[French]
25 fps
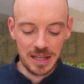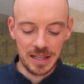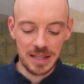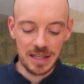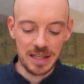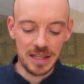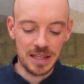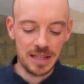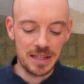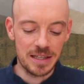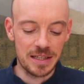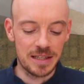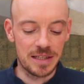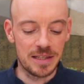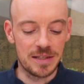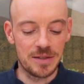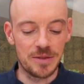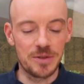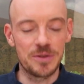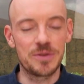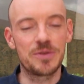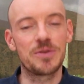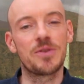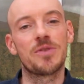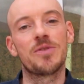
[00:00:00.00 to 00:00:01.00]
car il
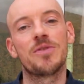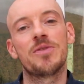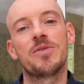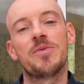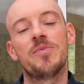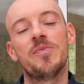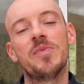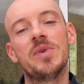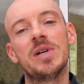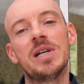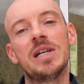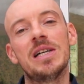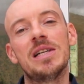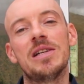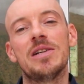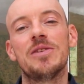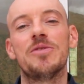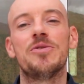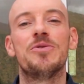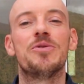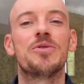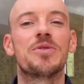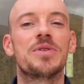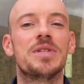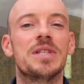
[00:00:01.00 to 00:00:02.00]
se sent mal
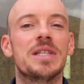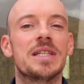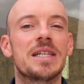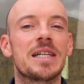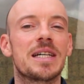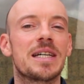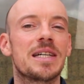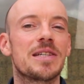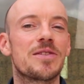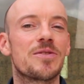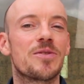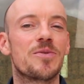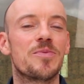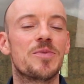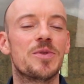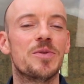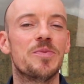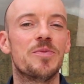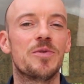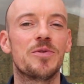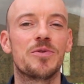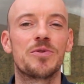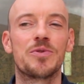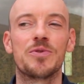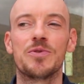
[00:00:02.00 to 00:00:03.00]
lors des
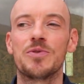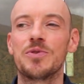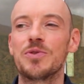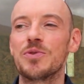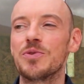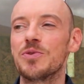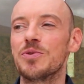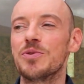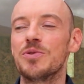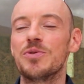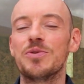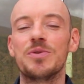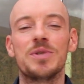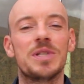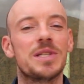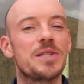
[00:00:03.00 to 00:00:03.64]
rassemblements sociaux,